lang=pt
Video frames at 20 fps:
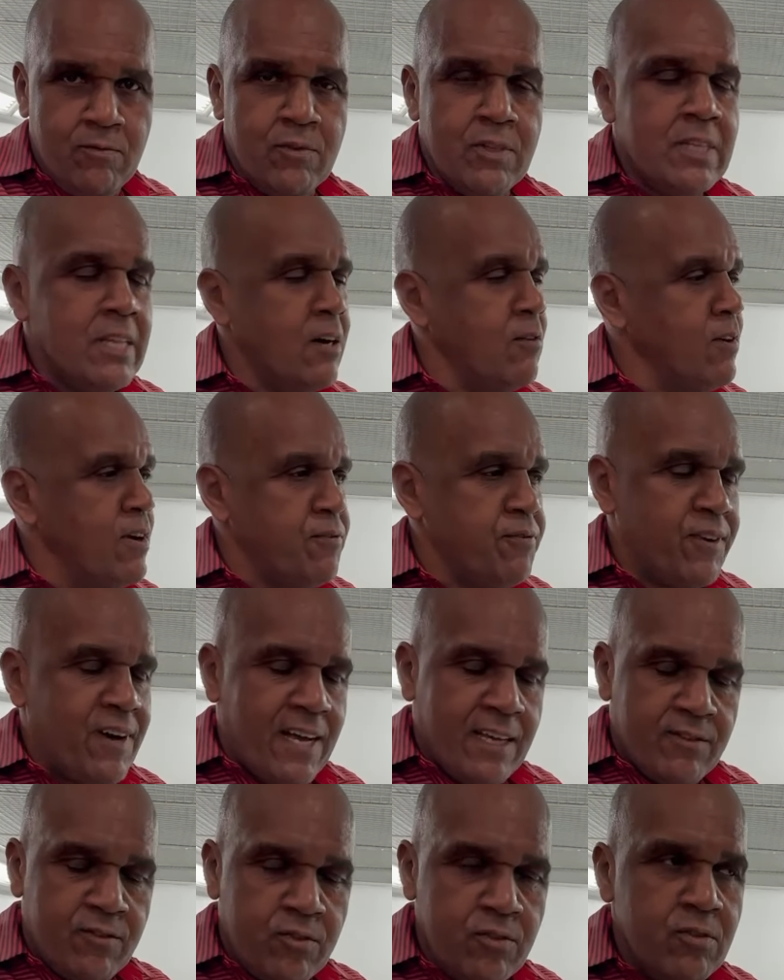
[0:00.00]
Não é
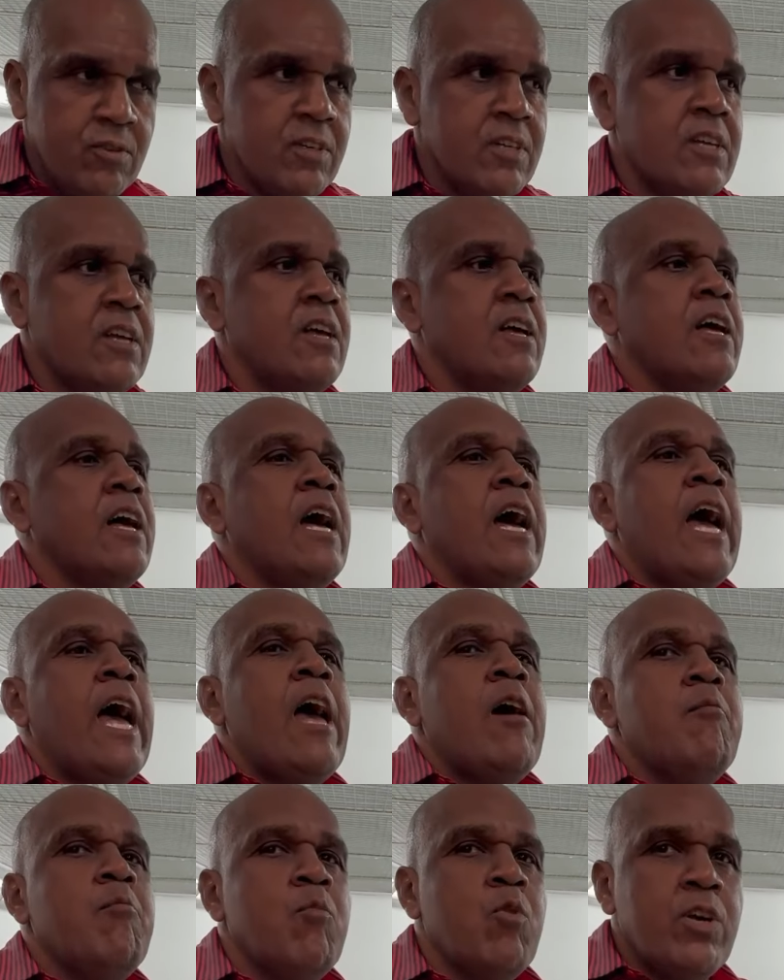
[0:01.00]
fácil,
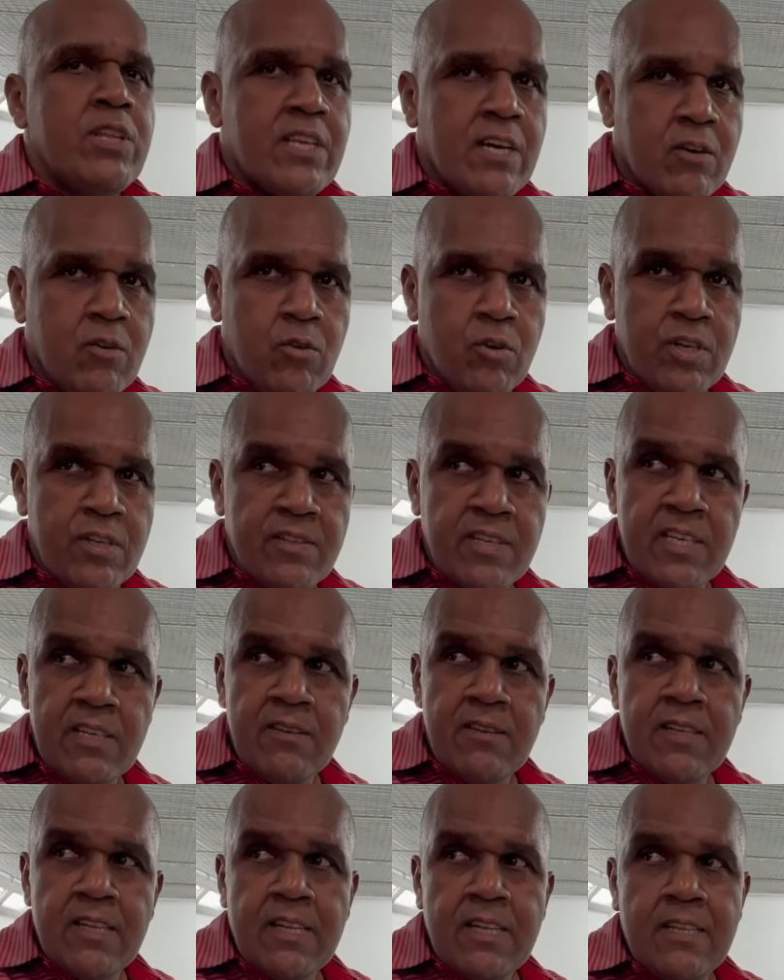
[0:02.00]
é muita coisa.
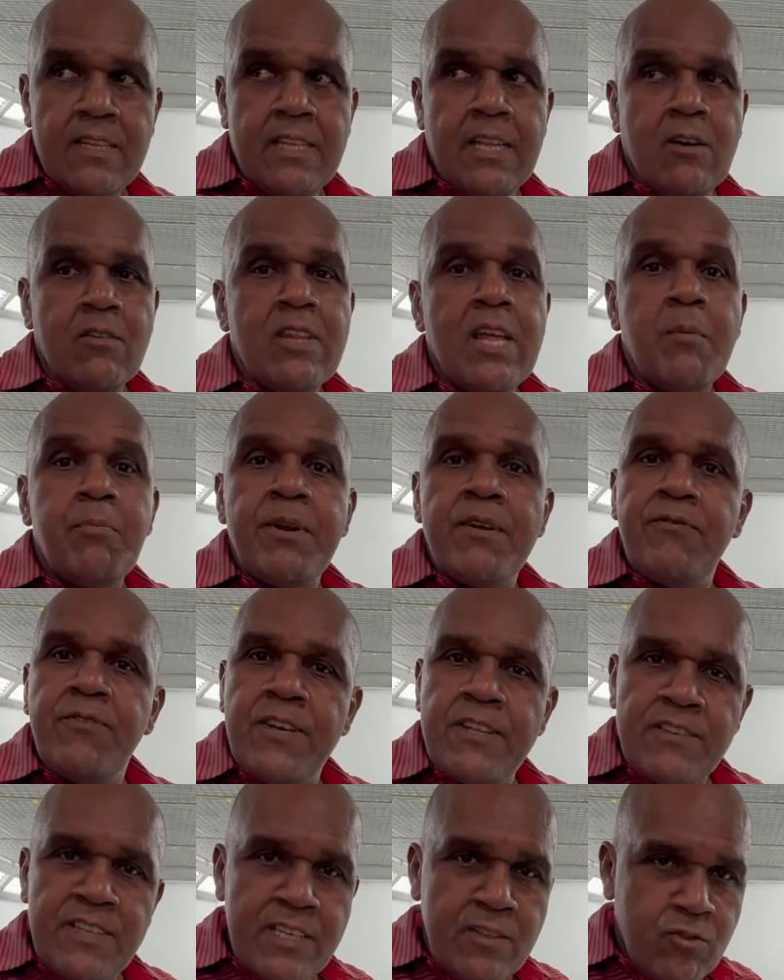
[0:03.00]
Não dá para
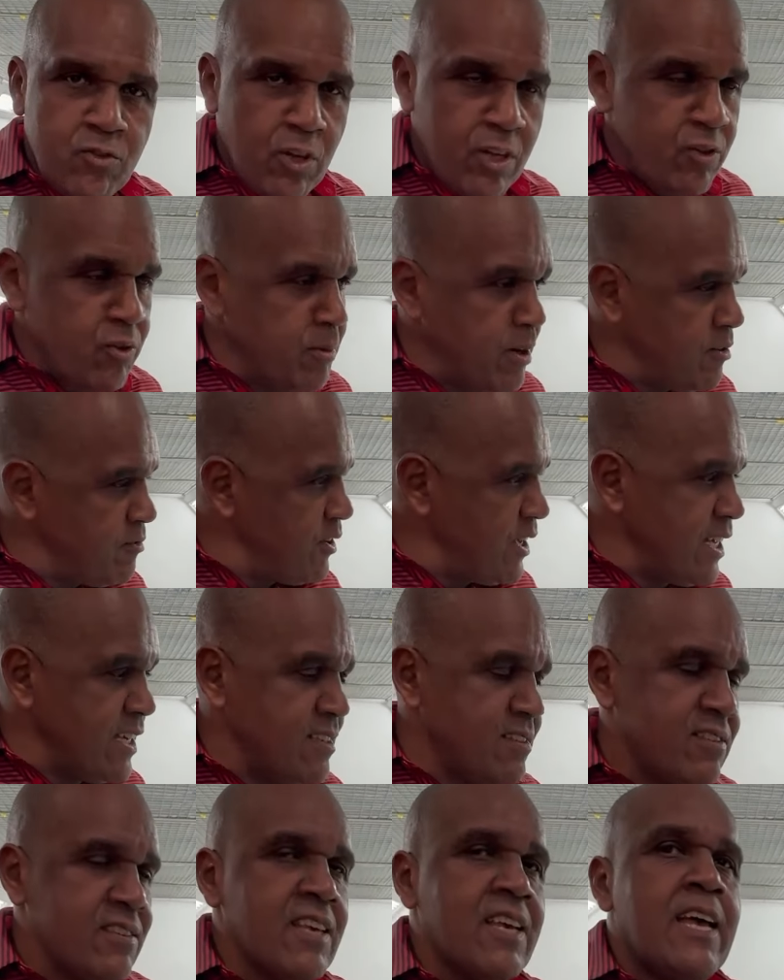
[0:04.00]
fazer só de uma
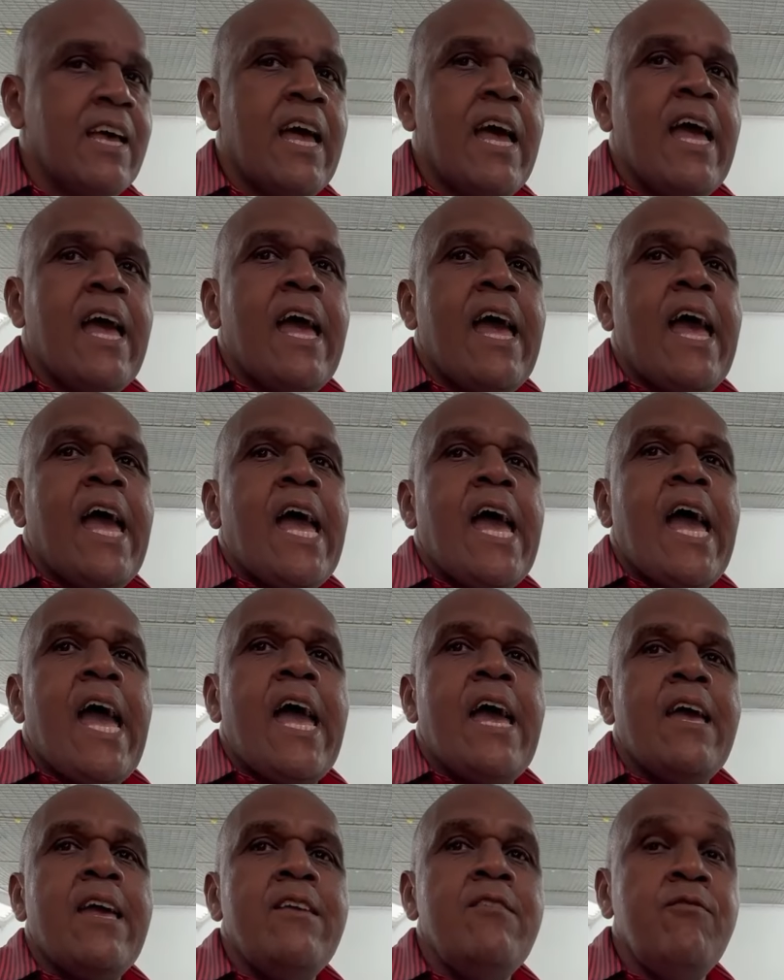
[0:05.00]
vez.
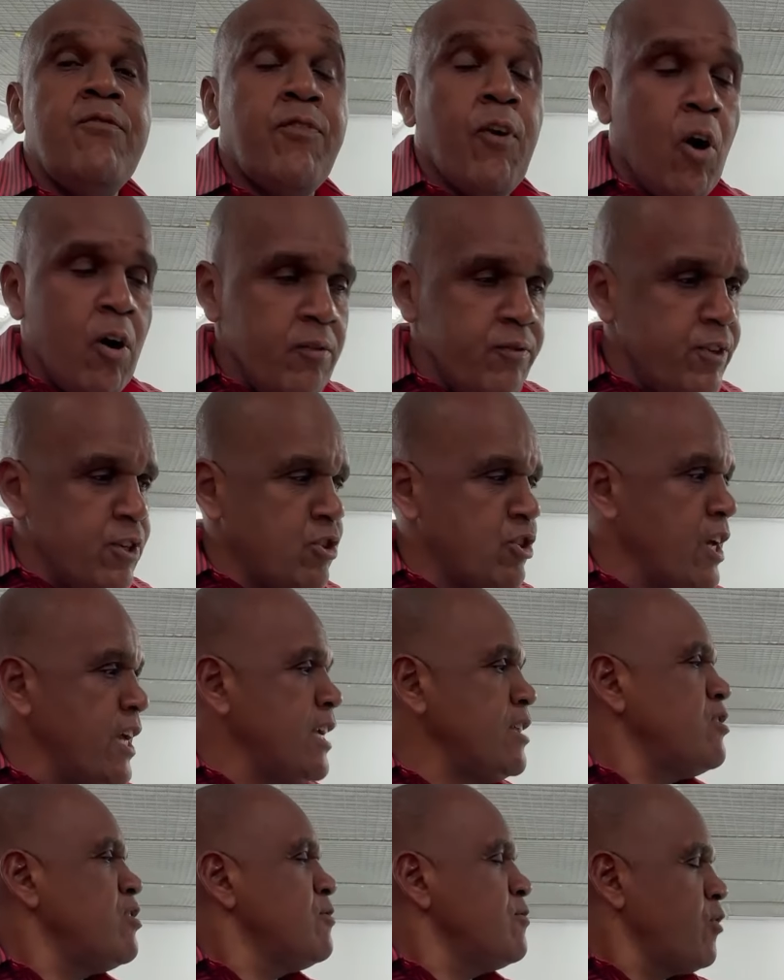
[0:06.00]
Envolve
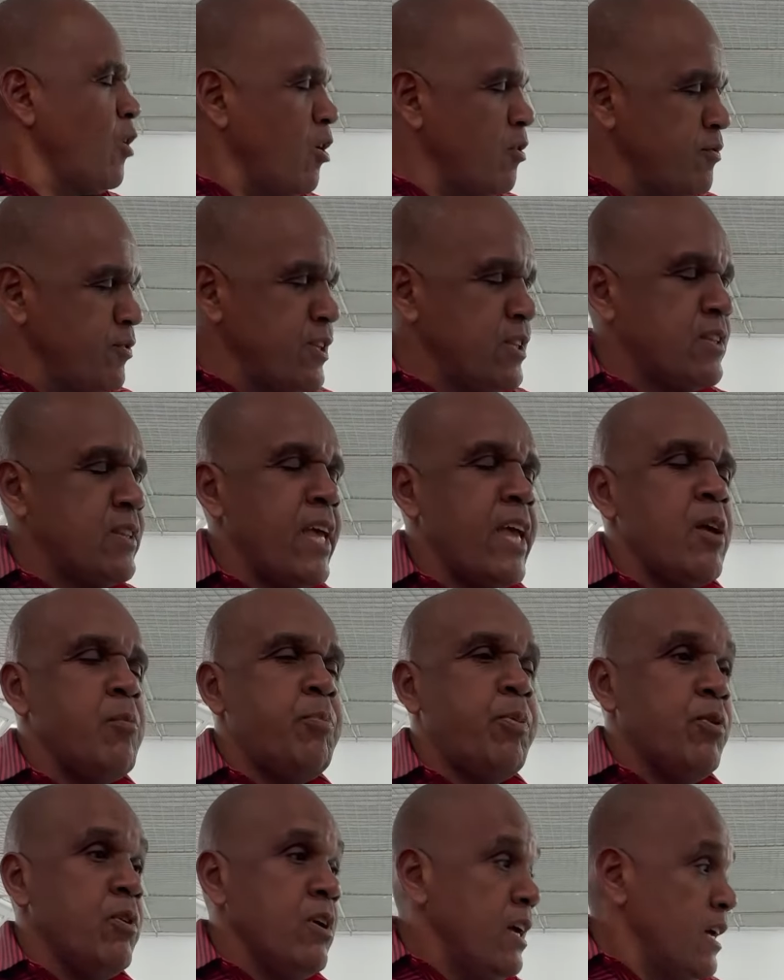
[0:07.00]
gente, envolve
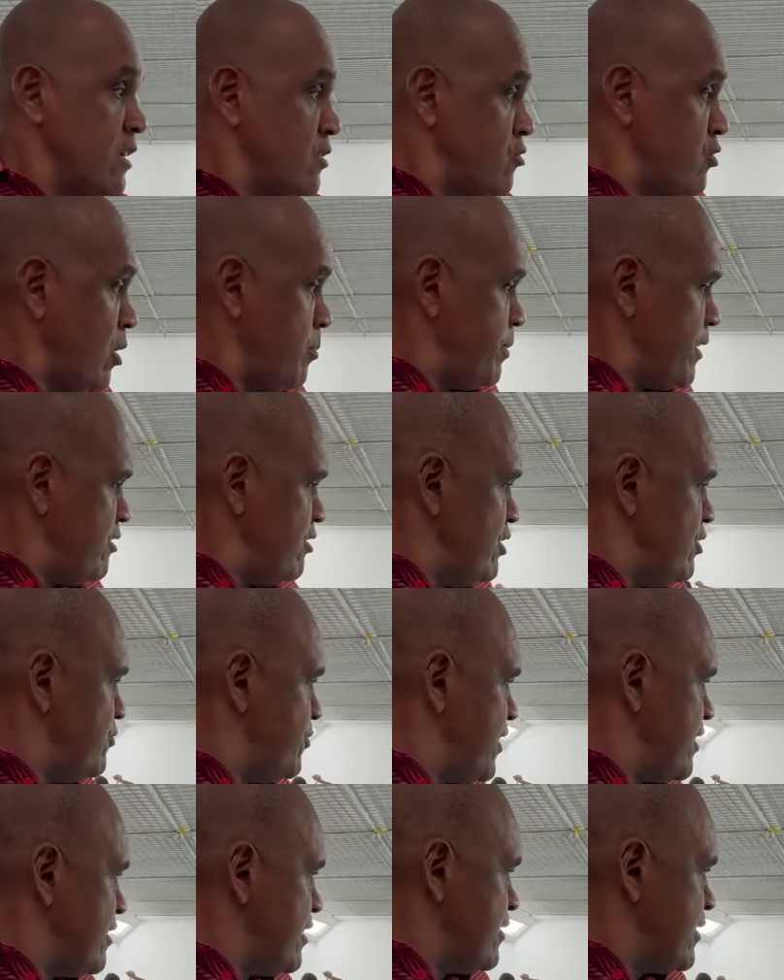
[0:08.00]
tempo. Só para a gente
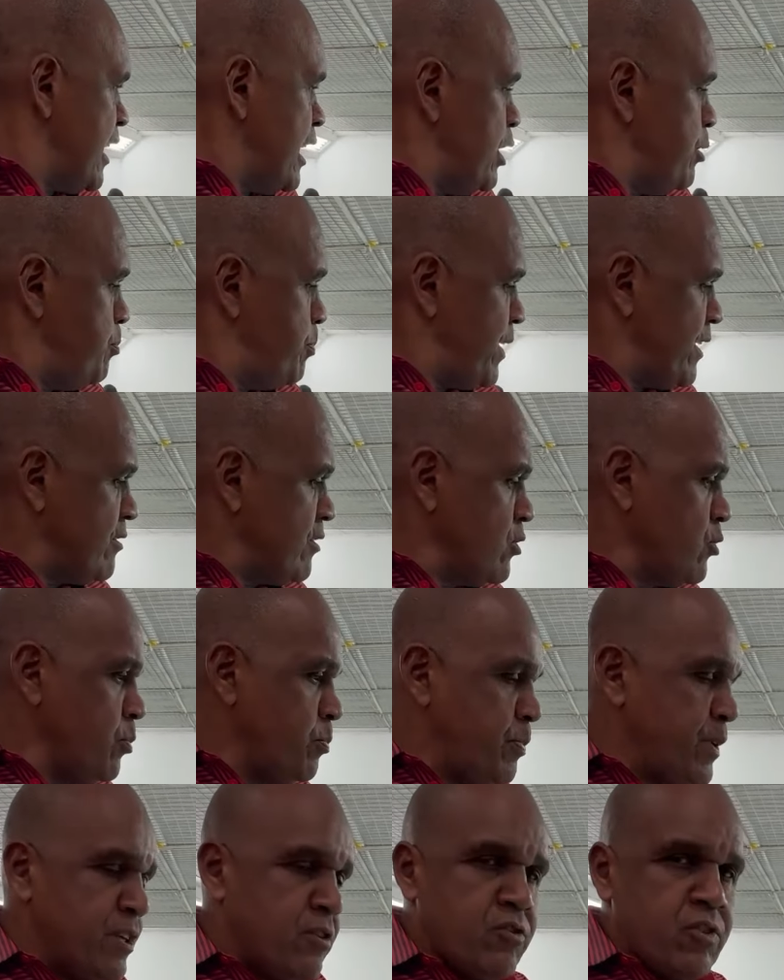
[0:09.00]
fazer essa limpeza do
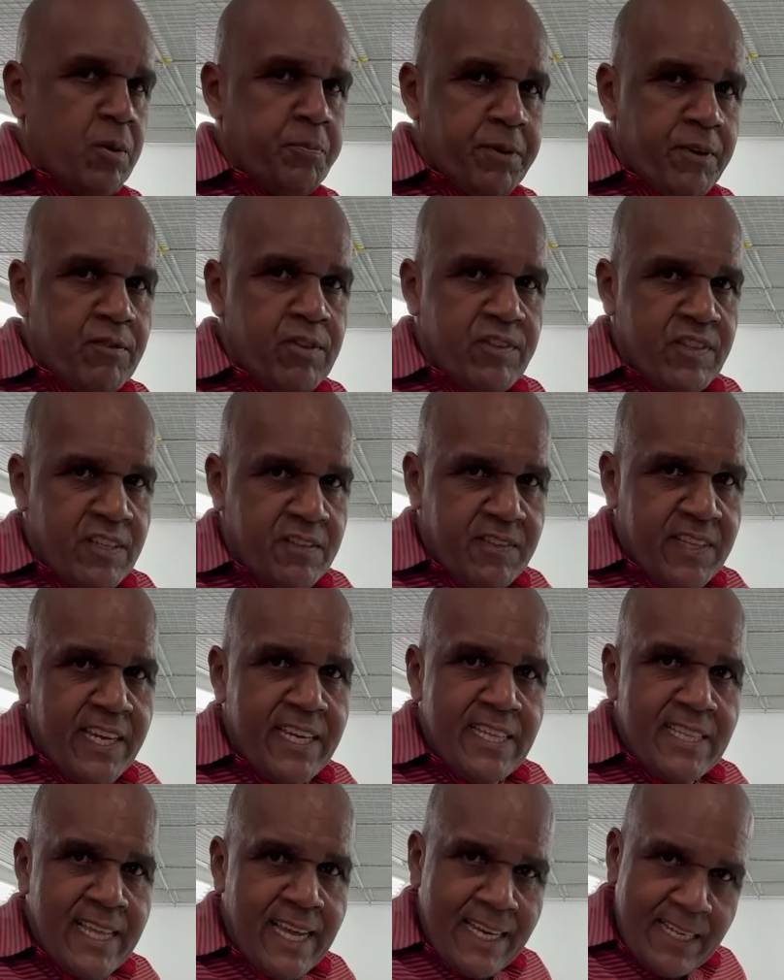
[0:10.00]
piso, só para vocês terem
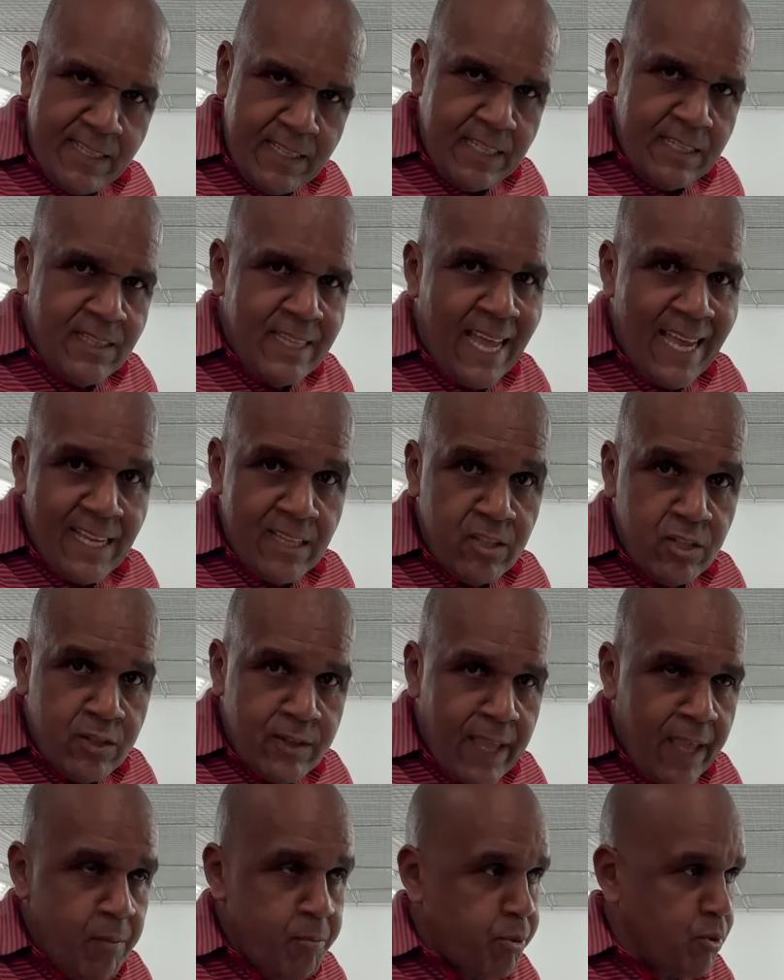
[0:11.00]
ideia de
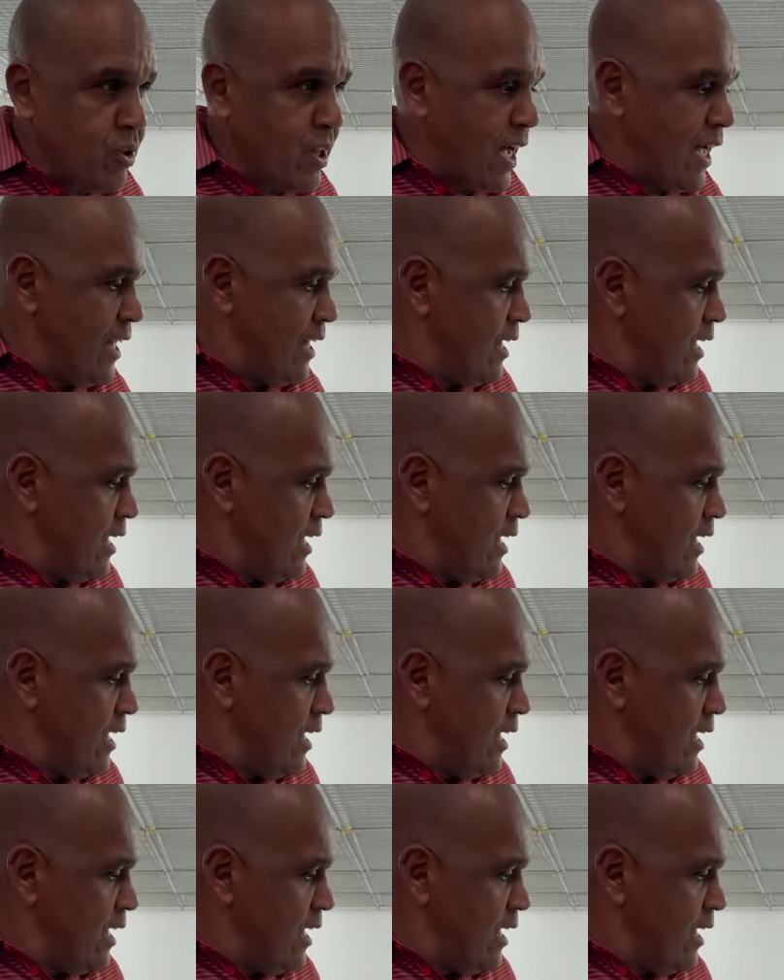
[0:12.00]
tempo, tá?